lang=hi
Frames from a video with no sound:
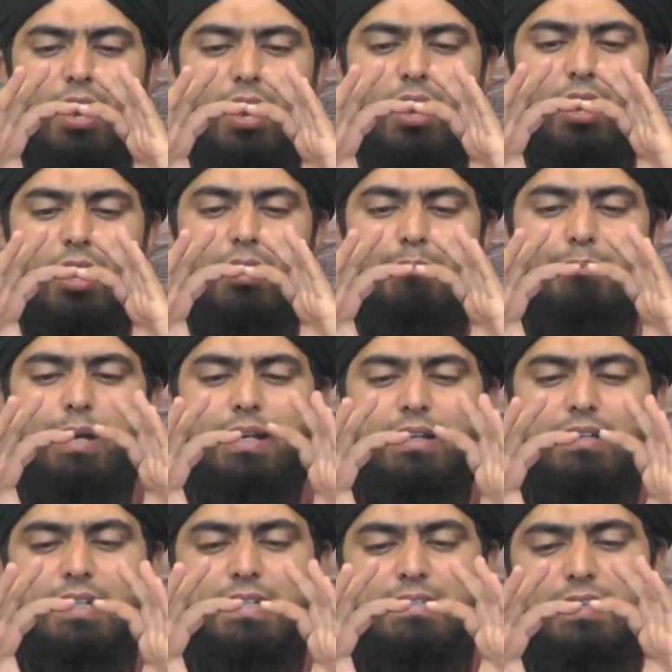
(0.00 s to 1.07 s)
और फिर
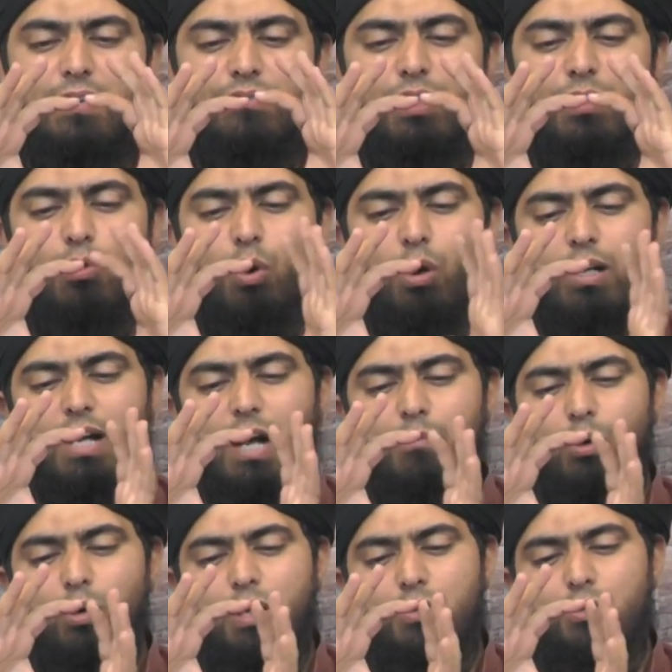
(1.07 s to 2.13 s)
इस तरफ से गोल कम
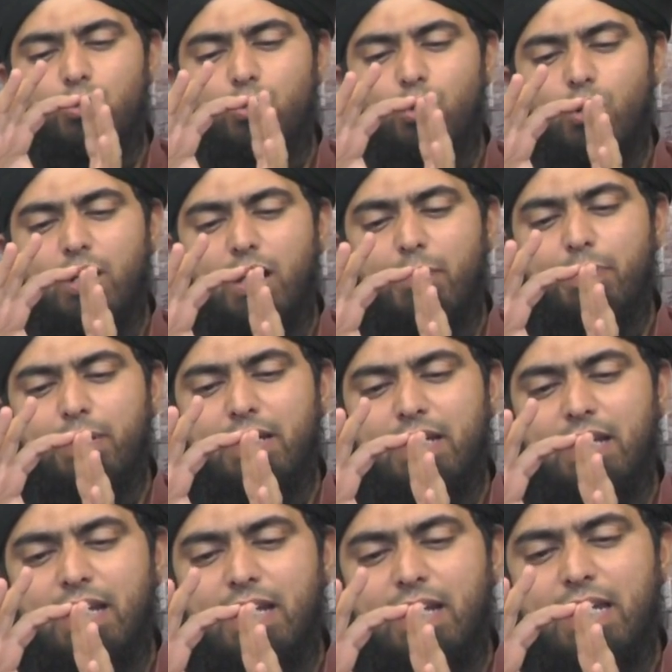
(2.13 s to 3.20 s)
होना शुरू होगा फिर
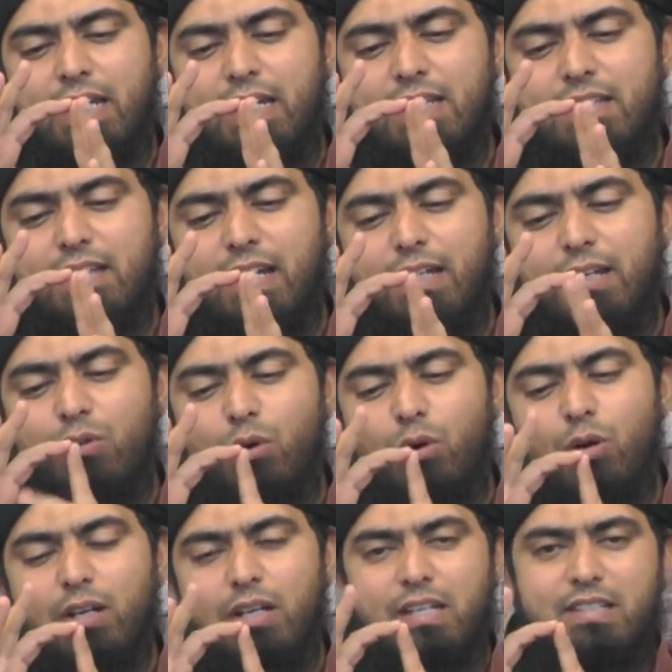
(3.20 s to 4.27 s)
ये 21 तारीख को
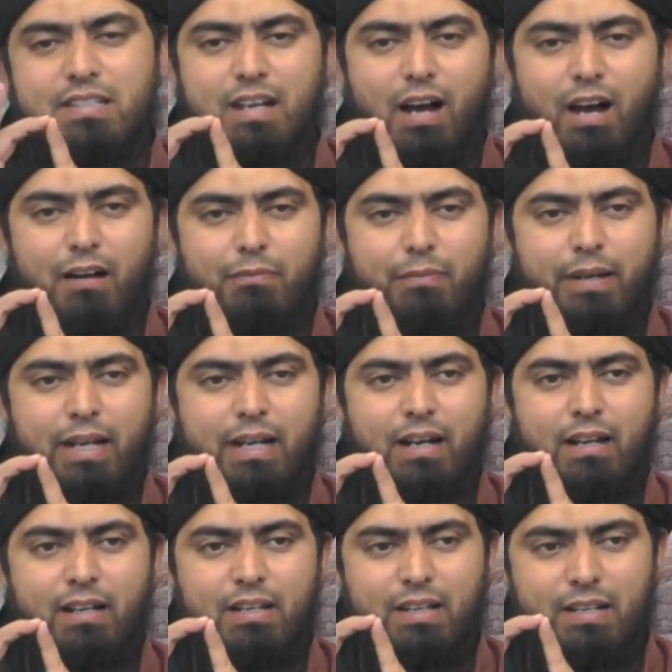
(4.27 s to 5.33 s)
इसका हाफ
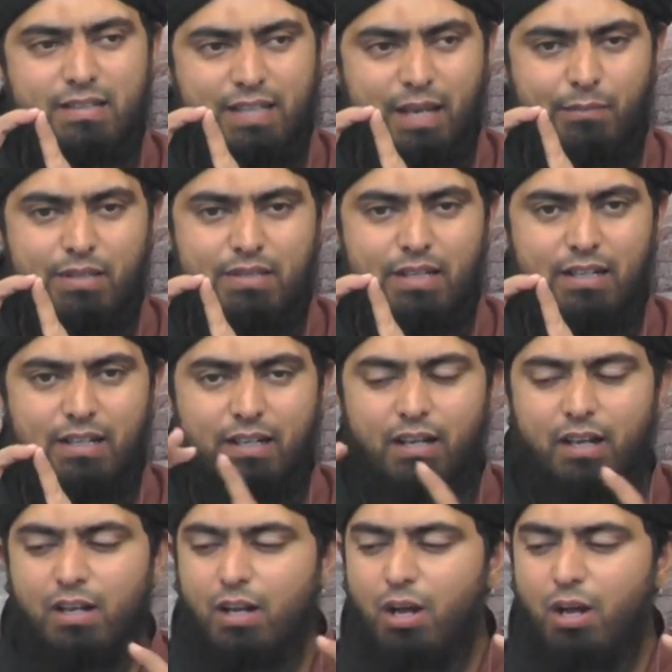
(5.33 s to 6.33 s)
बनेगा सेमी सर्कल